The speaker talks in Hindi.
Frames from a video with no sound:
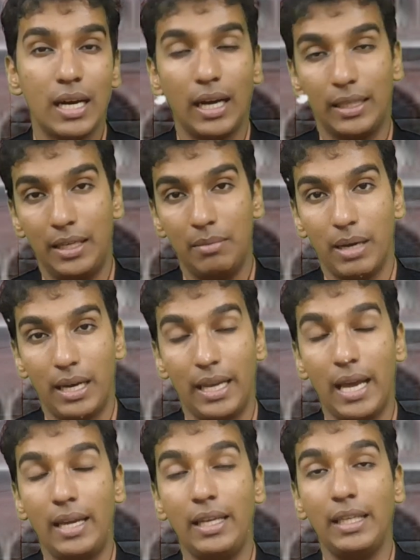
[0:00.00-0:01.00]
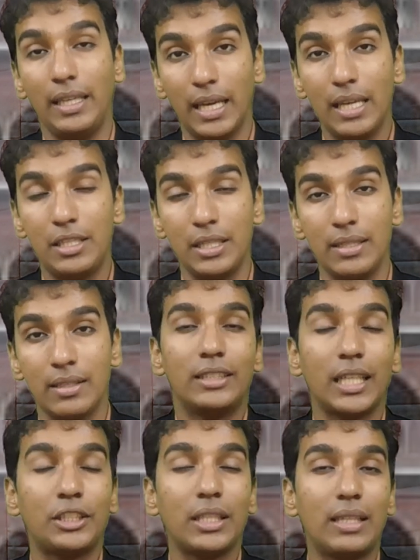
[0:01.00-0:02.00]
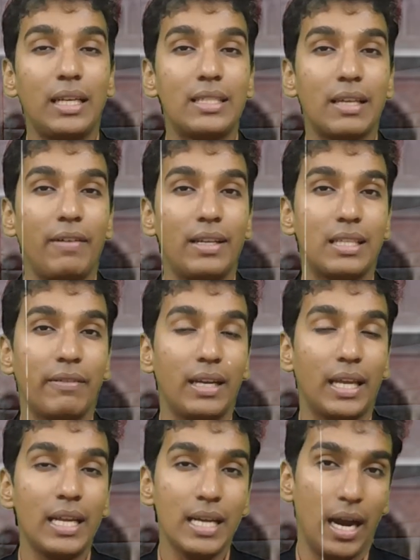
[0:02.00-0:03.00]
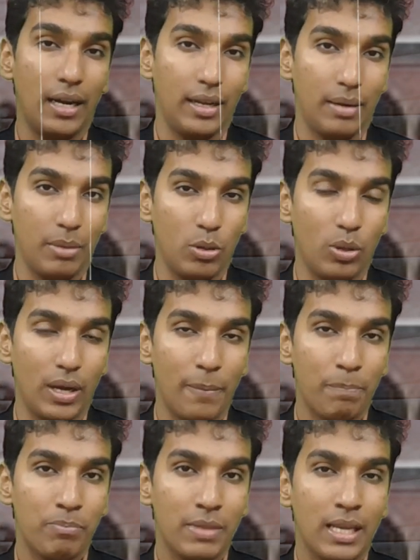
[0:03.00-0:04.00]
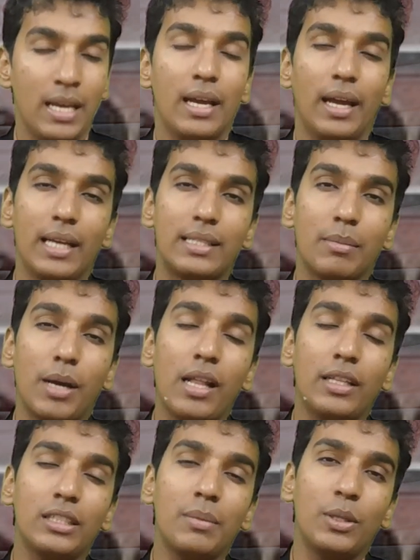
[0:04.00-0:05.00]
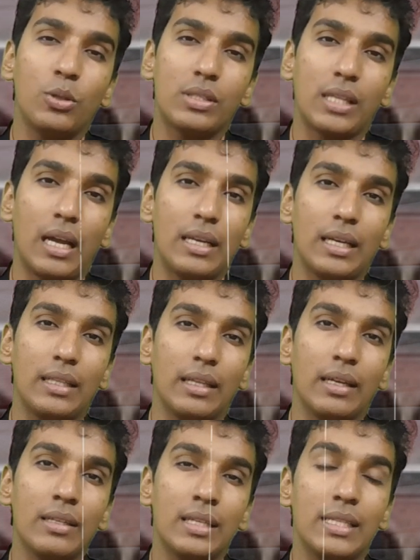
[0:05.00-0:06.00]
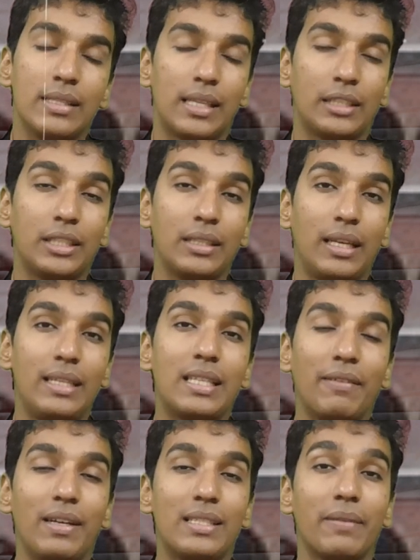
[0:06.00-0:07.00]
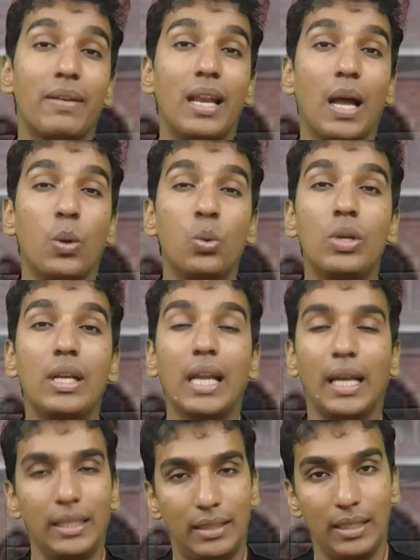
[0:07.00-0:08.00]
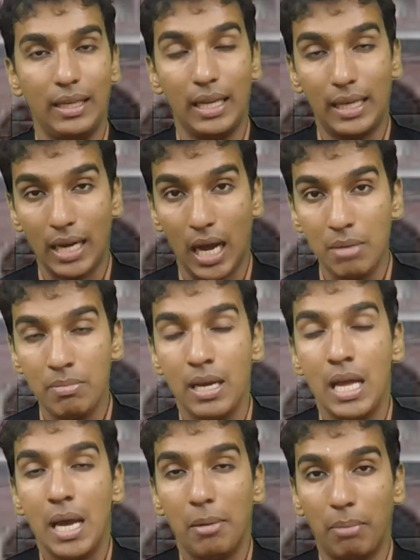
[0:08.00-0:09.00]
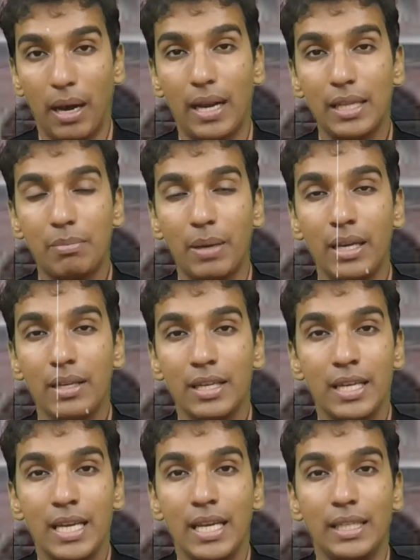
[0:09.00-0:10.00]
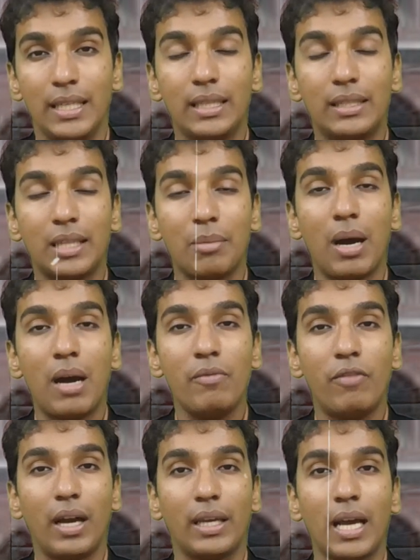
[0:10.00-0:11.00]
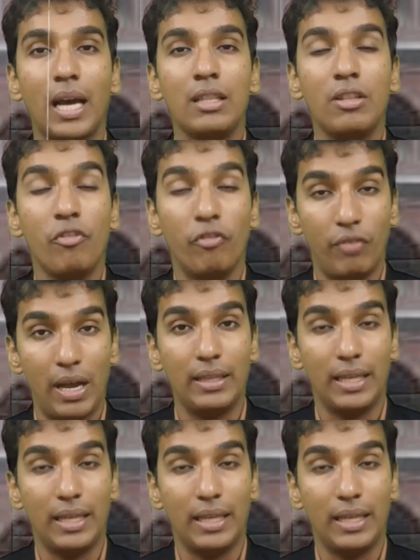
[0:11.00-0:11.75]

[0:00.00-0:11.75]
अधीन मानेंगे यानी ये चीज सेक्शन 377 के अंडर में होगा एक जमाना था जब हिंदुस्तान के अंदर सेक्शन 377 लागू नहीं थी लेकिन अब भारत में ये तमाम वाक्यात वैध